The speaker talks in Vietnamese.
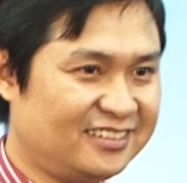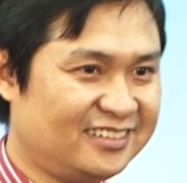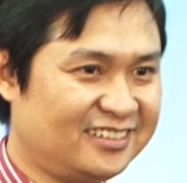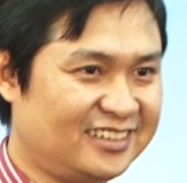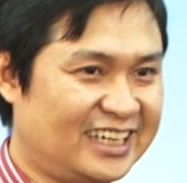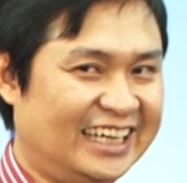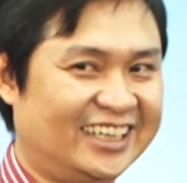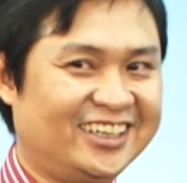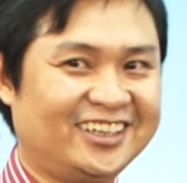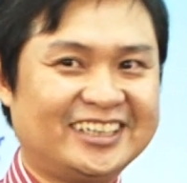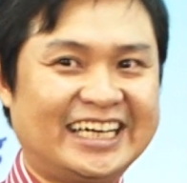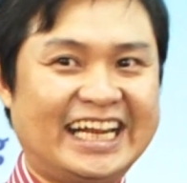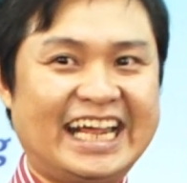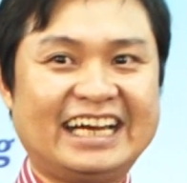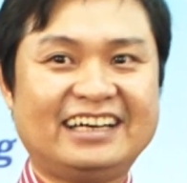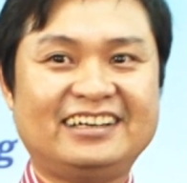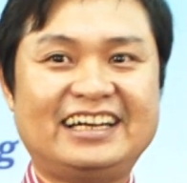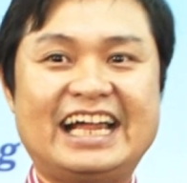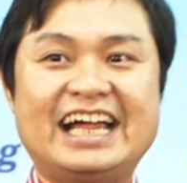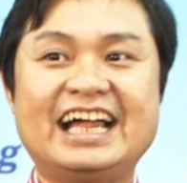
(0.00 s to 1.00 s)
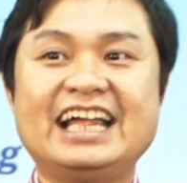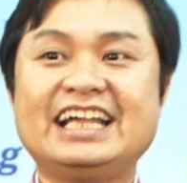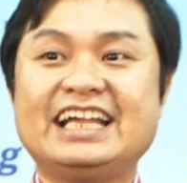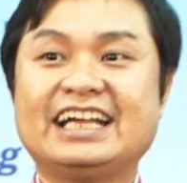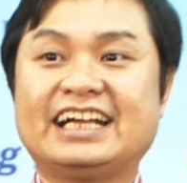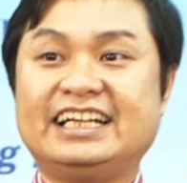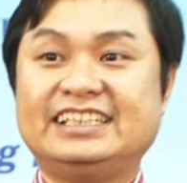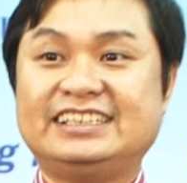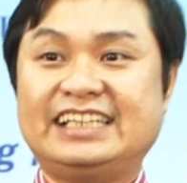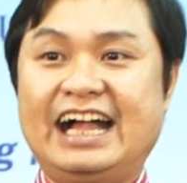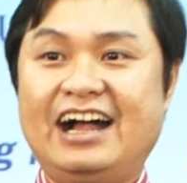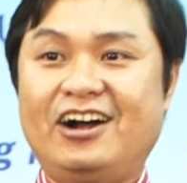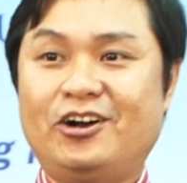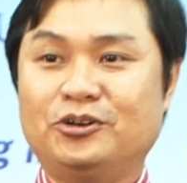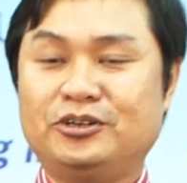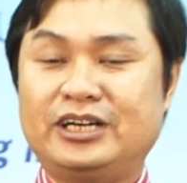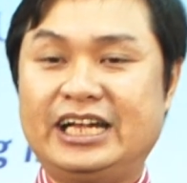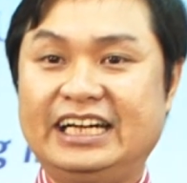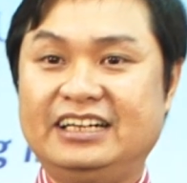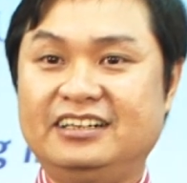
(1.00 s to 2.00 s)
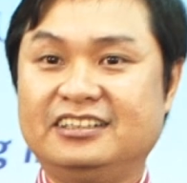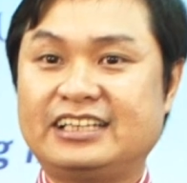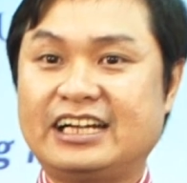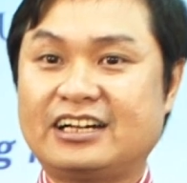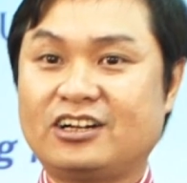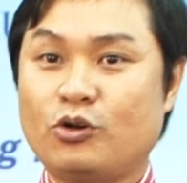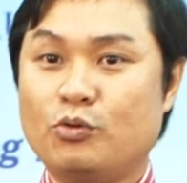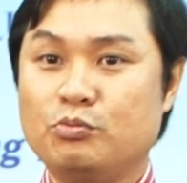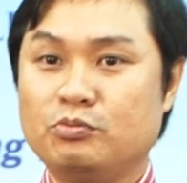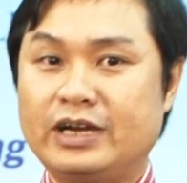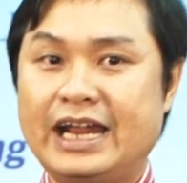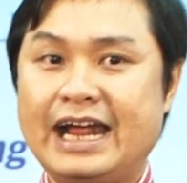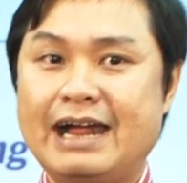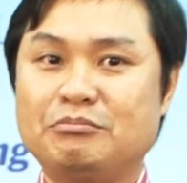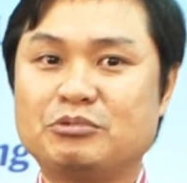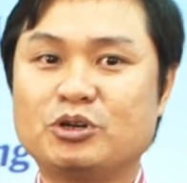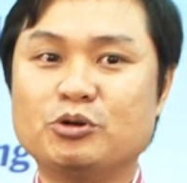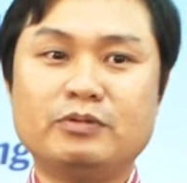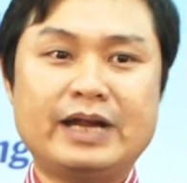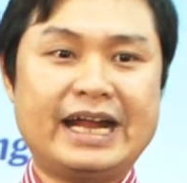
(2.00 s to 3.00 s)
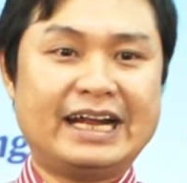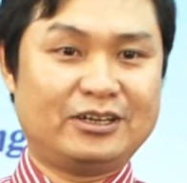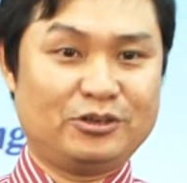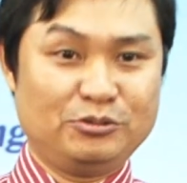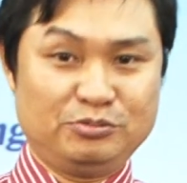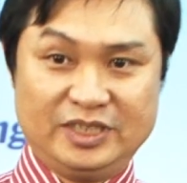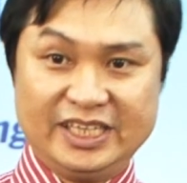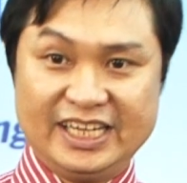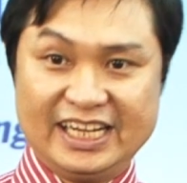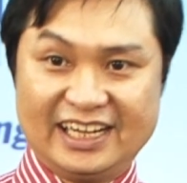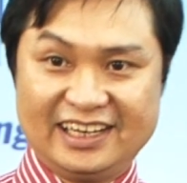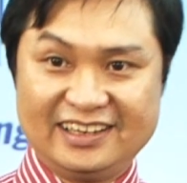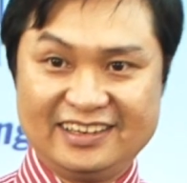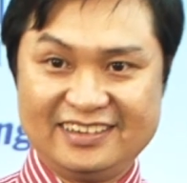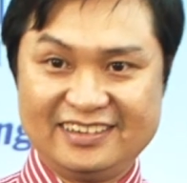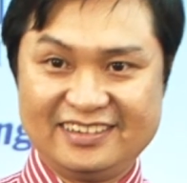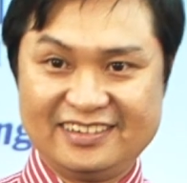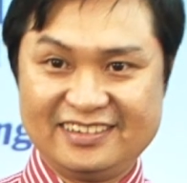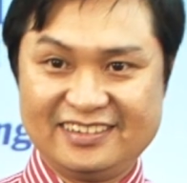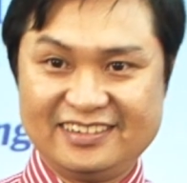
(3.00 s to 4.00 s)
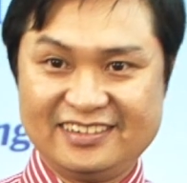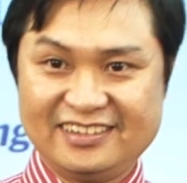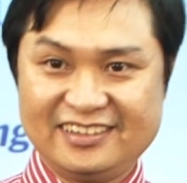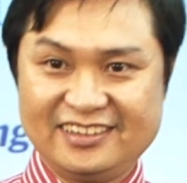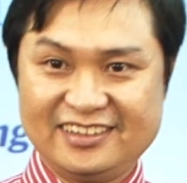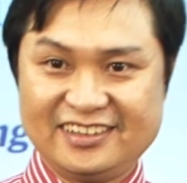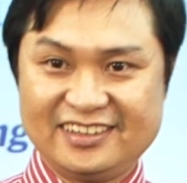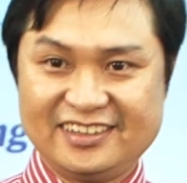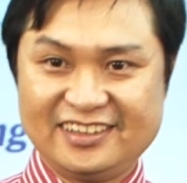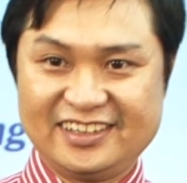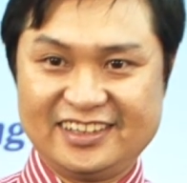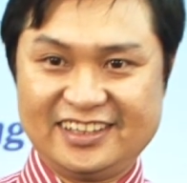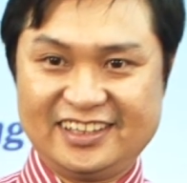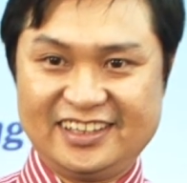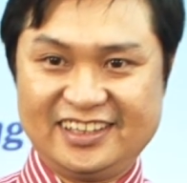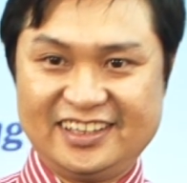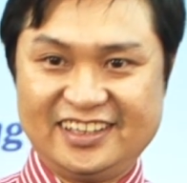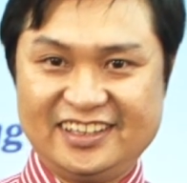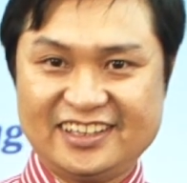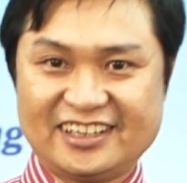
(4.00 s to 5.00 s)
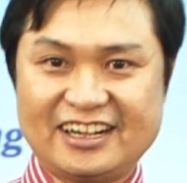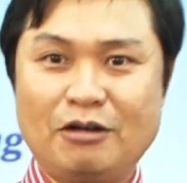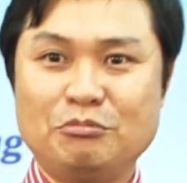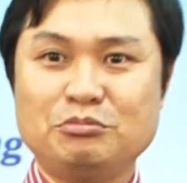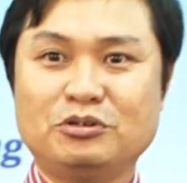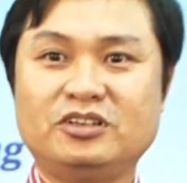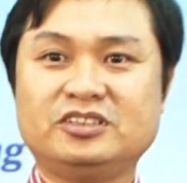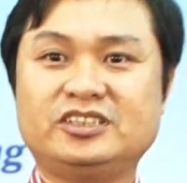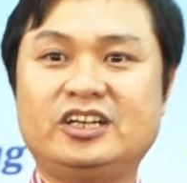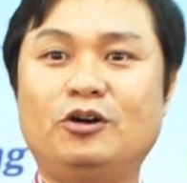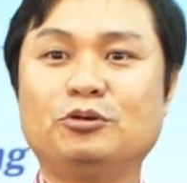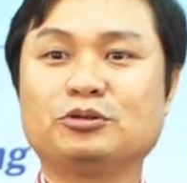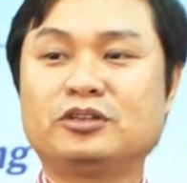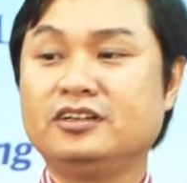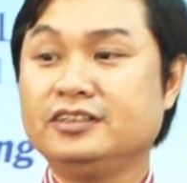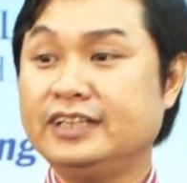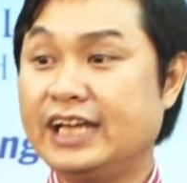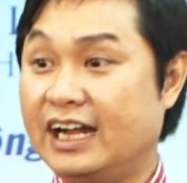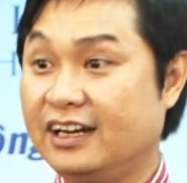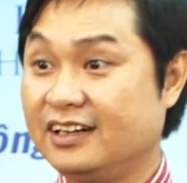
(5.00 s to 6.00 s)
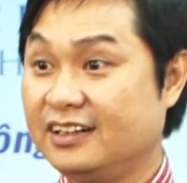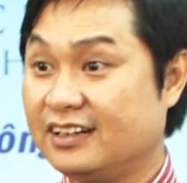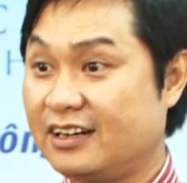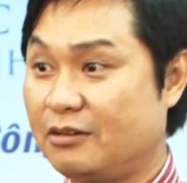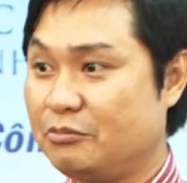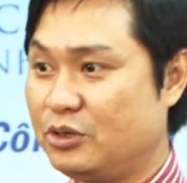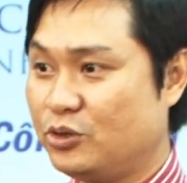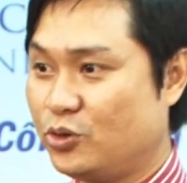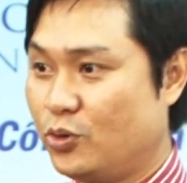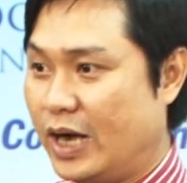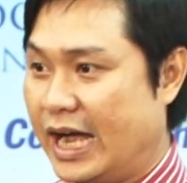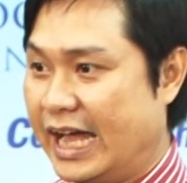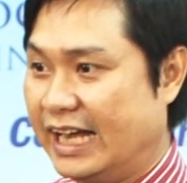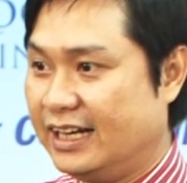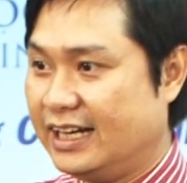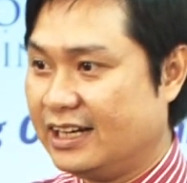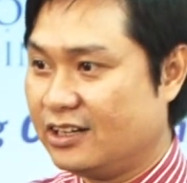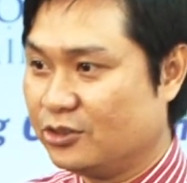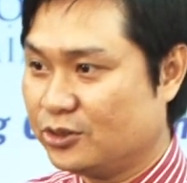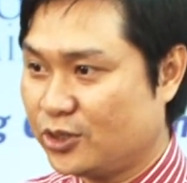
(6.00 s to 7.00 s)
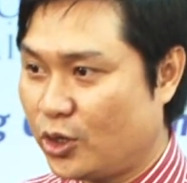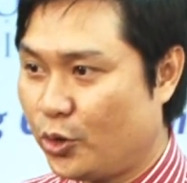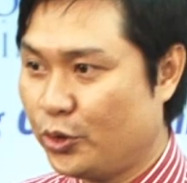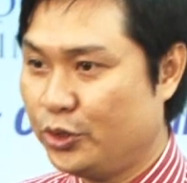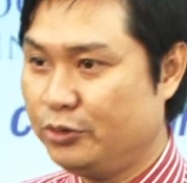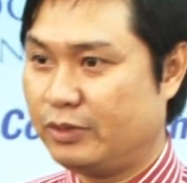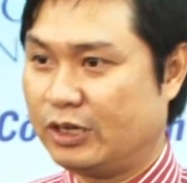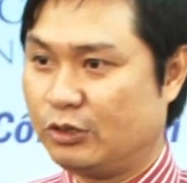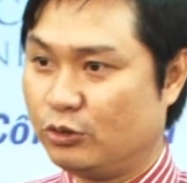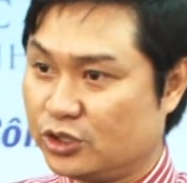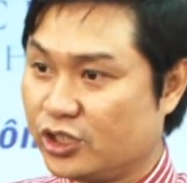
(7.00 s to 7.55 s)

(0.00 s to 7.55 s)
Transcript: hay nói khác là cái xã hội này người ta cùng làm cùng ăn cùng chia à, không có xã hội tư nhân không có của anh hay của tôi mà của